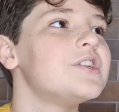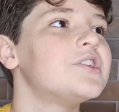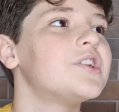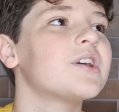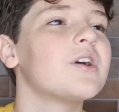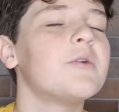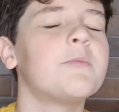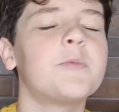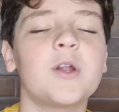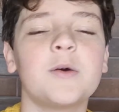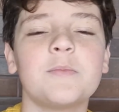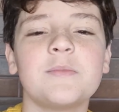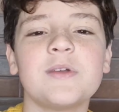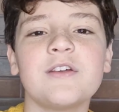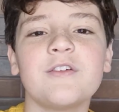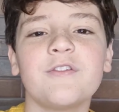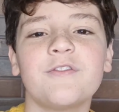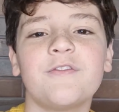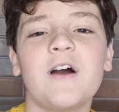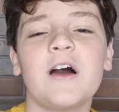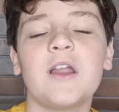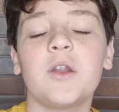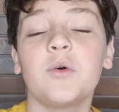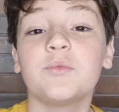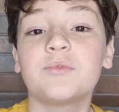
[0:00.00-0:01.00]
chegam para mim e
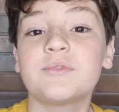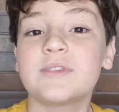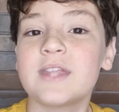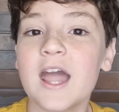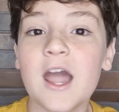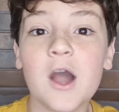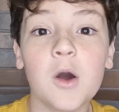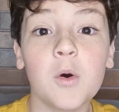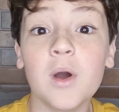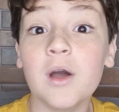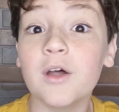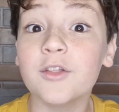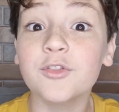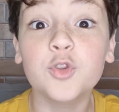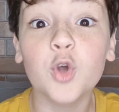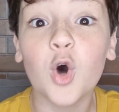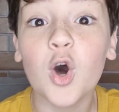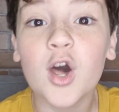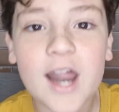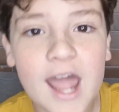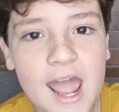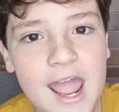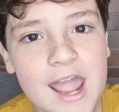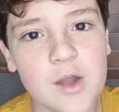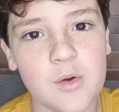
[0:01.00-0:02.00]
falam, Theo, eu
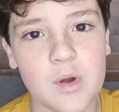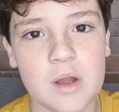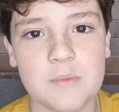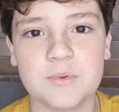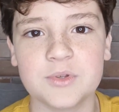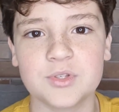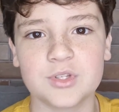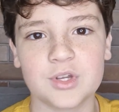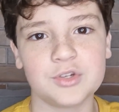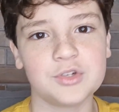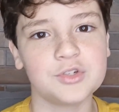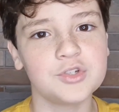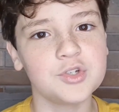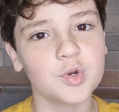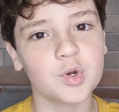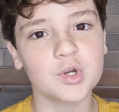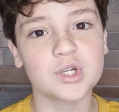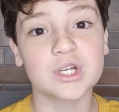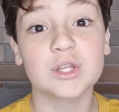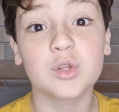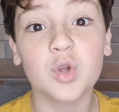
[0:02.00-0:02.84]
adorei o episódio de hoje,